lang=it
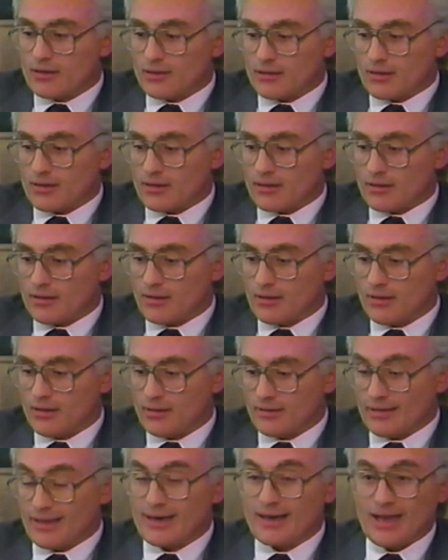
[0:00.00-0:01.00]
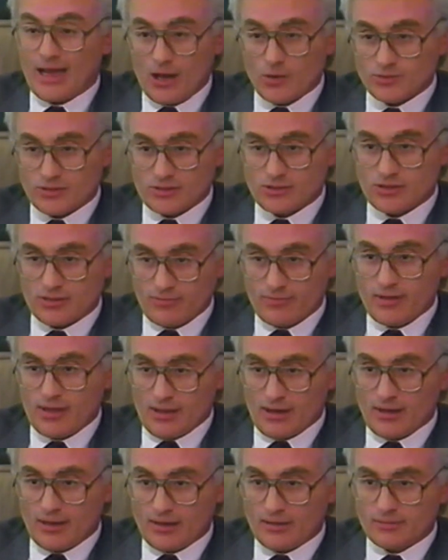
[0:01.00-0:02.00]
Egli aggiunge anche che l'iniziativa
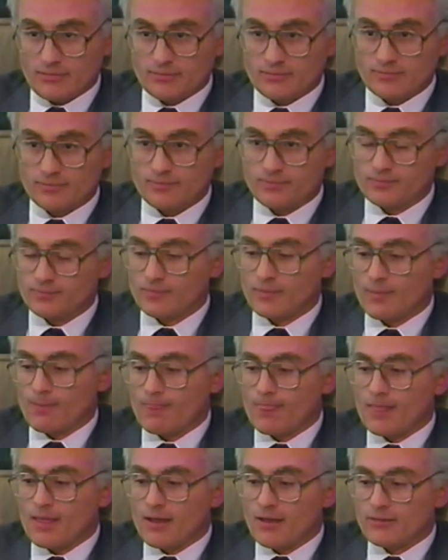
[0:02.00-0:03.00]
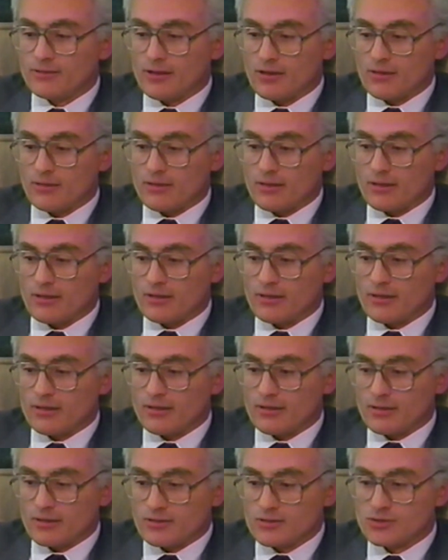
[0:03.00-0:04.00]
legale intrapresa da Toni Prete è molto
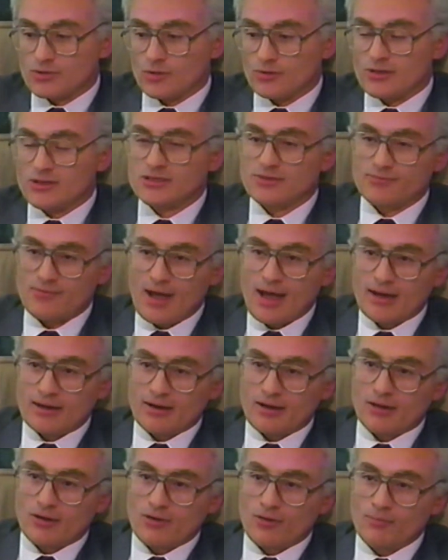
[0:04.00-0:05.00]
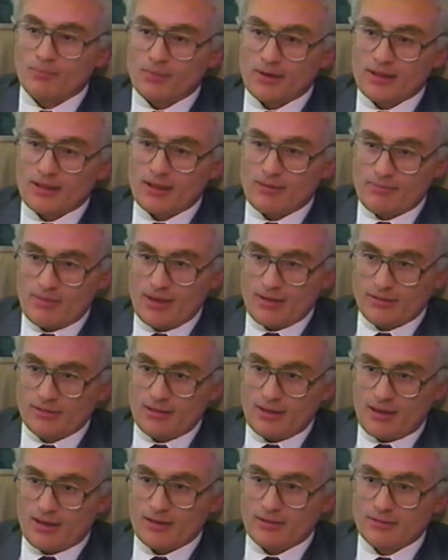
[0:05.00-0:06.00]
difficile. Soddisfare
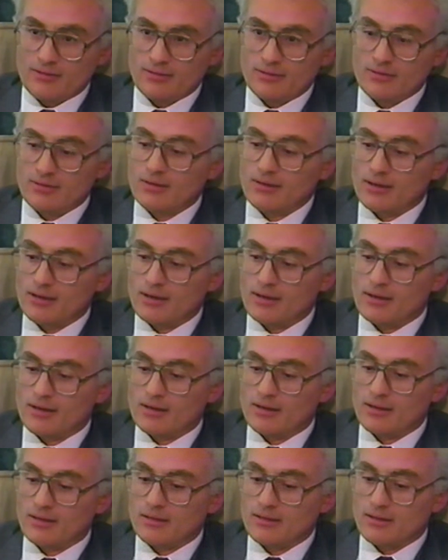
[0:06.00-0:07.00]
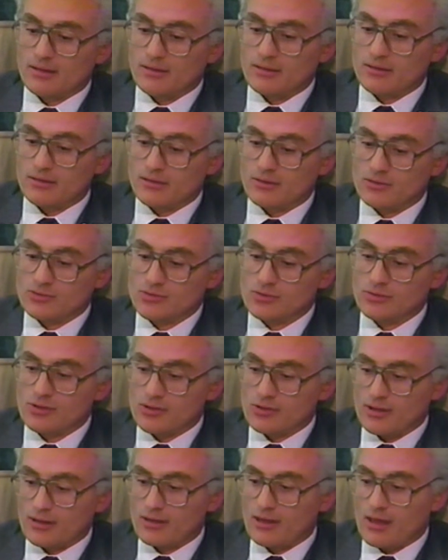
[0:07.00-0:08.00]
completamente eh, il
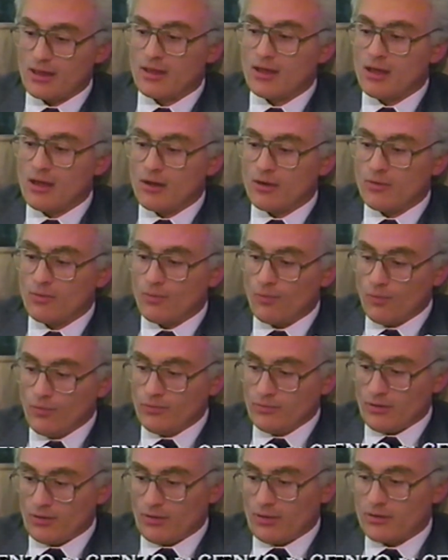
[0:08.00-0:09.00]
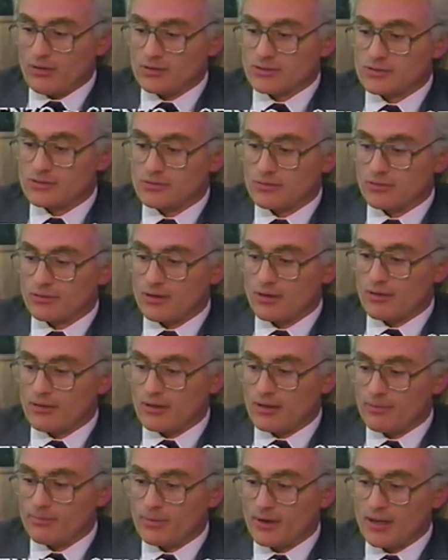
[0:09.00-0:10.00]
giudice che uno, il signor
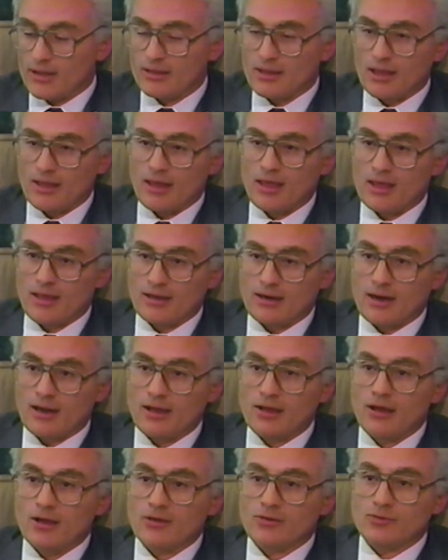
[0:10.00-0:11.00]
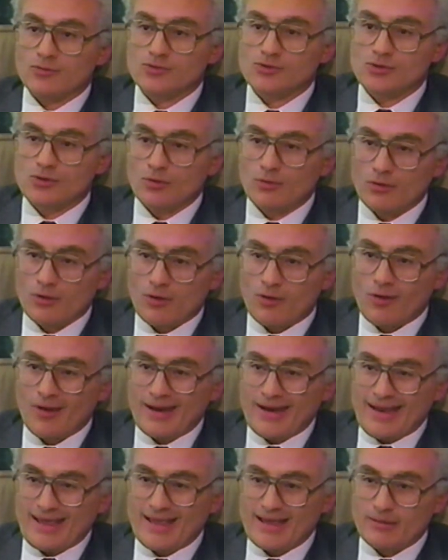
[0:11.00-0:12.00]
eh, Prete era non solo
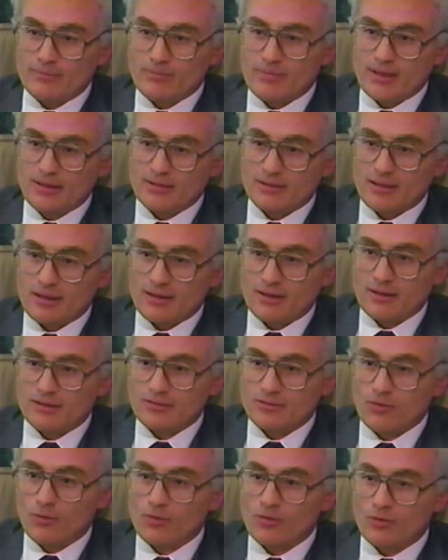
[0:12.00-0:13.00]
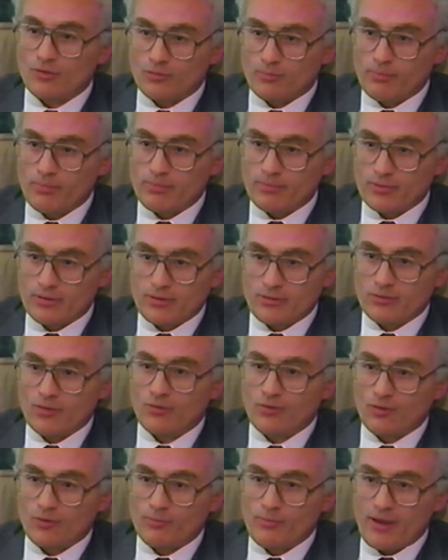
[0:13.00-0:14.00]
legalmente non, col eh,
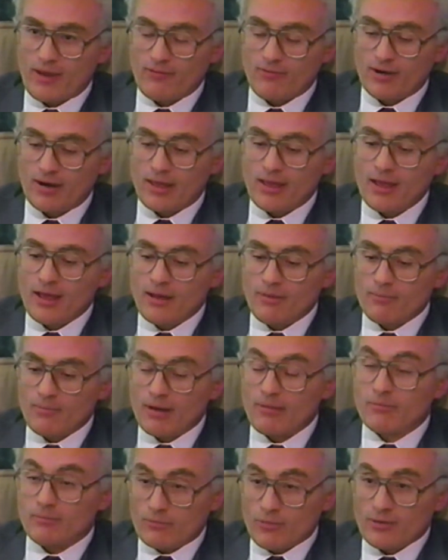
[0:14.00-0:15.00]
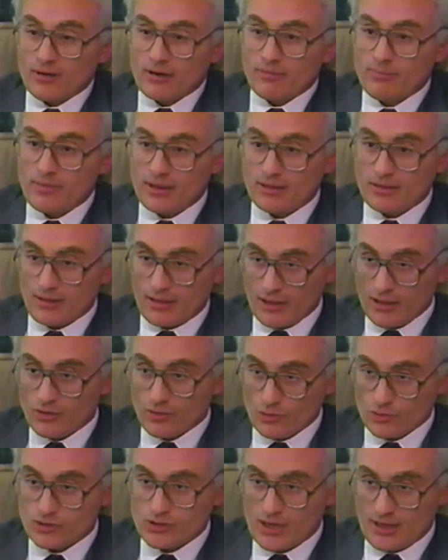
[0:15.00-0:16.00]
non colpevole, ma moralmente
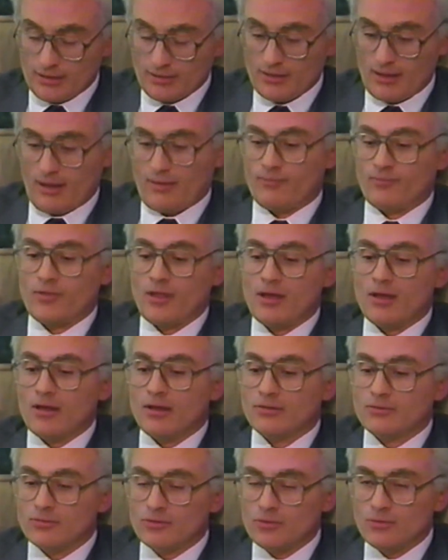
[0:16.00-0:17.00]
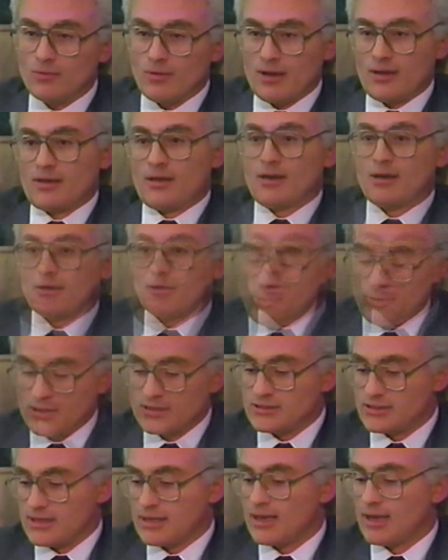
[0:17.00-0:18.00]
innocente. Due, la
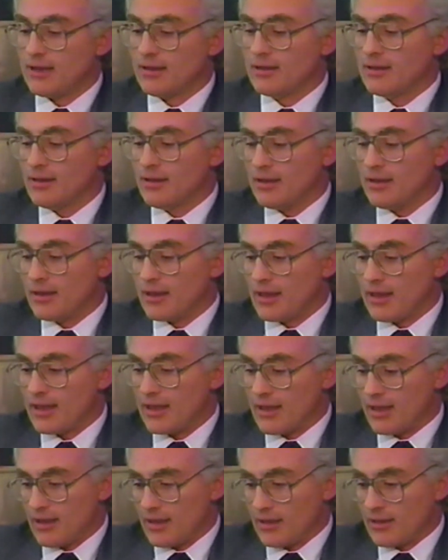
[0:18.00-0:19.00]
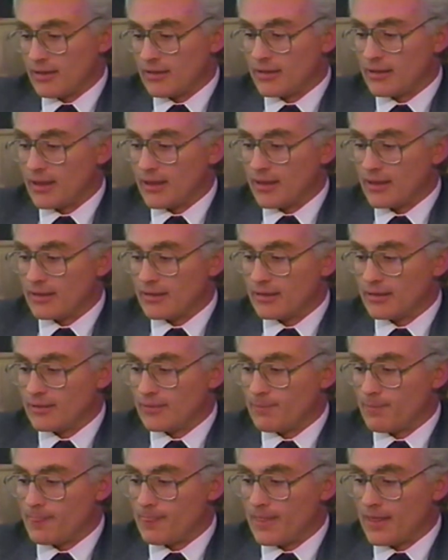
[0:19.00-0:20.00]
polizia e,
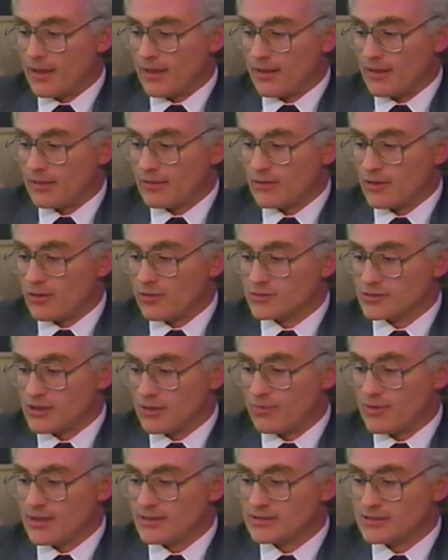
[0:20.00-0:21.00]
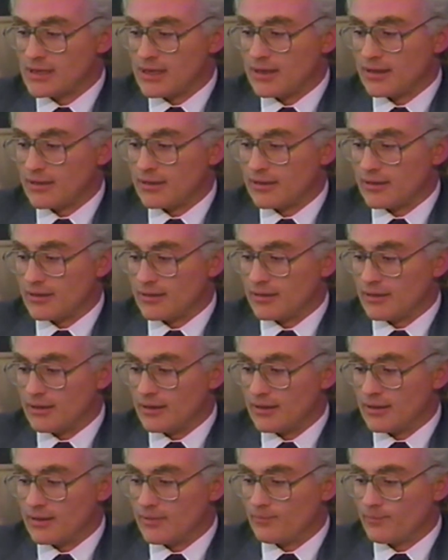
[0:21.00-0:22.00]
e, e di conseguenza il,
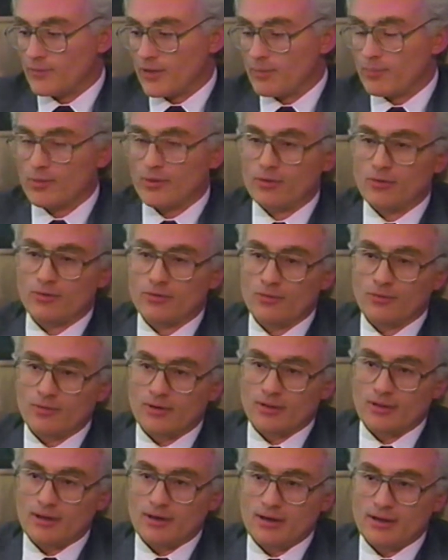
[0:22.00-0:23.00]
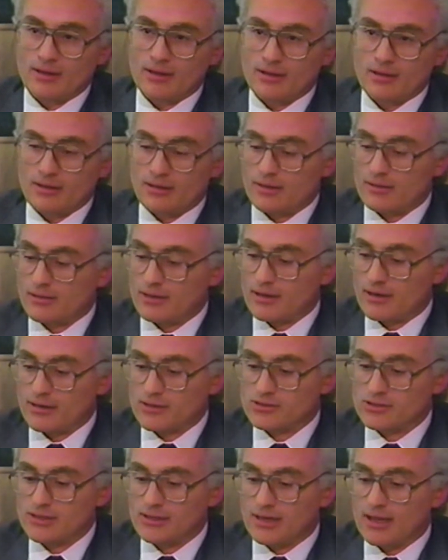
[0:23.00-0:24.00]
eh, il procuratore della, della
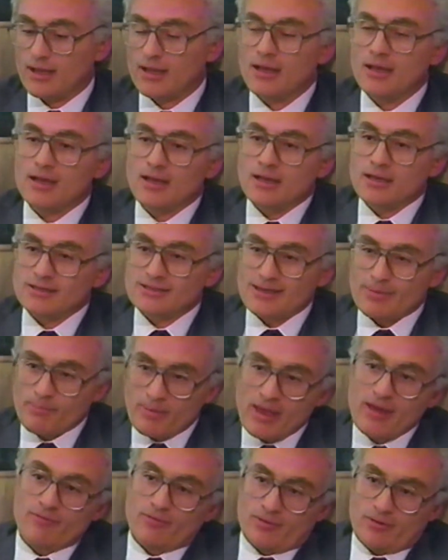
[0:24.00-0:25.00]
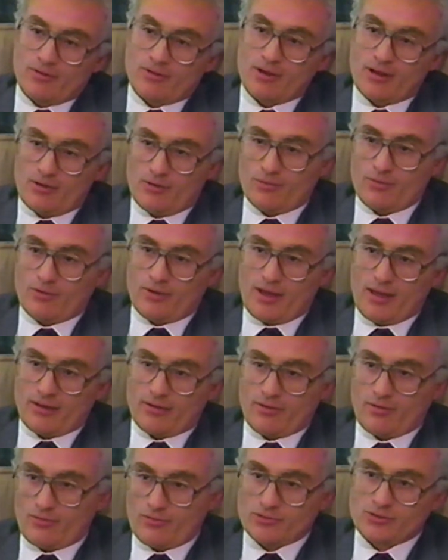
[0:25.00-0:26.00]
regina sapevano che lui
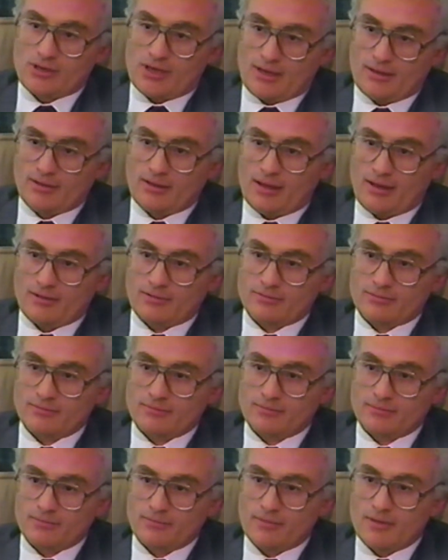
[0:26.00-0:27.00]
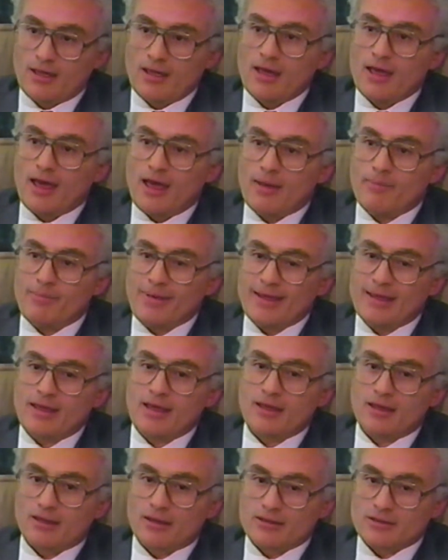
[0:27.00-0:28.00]
era innocente e
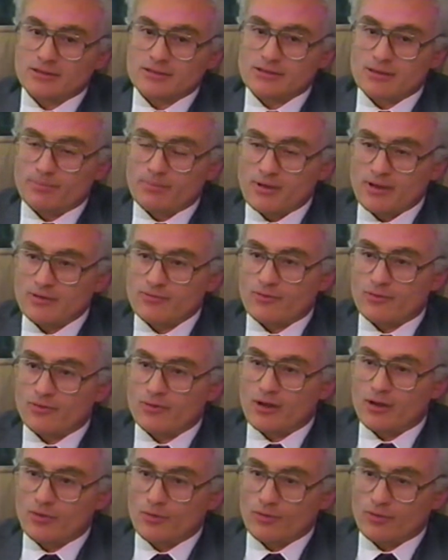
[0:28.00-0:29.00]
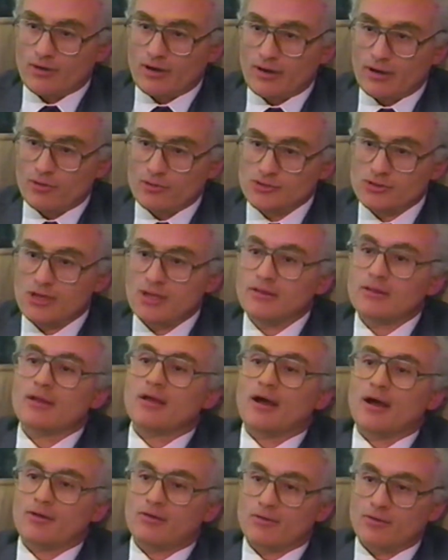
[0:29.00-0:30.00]
benché sapevano che loro erano innocenti,
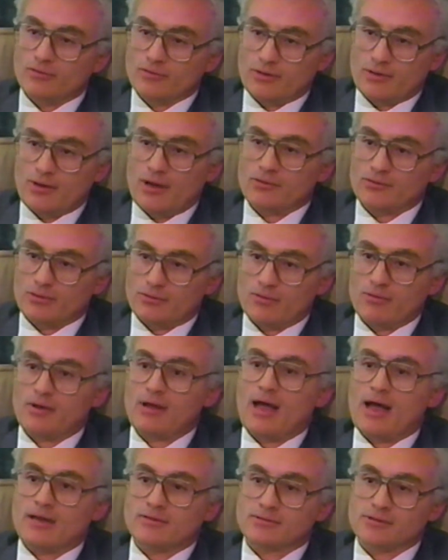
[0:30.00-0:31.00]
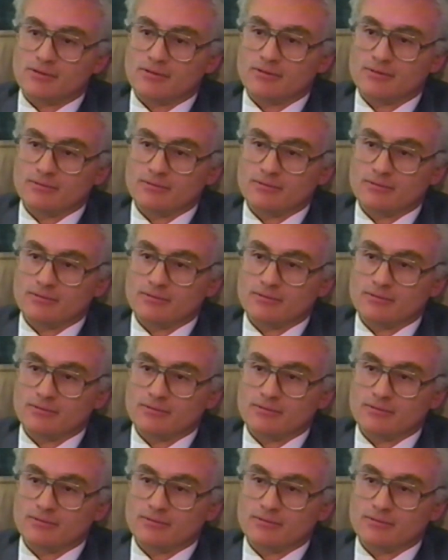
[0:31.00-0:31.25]
hanno continuato col caso.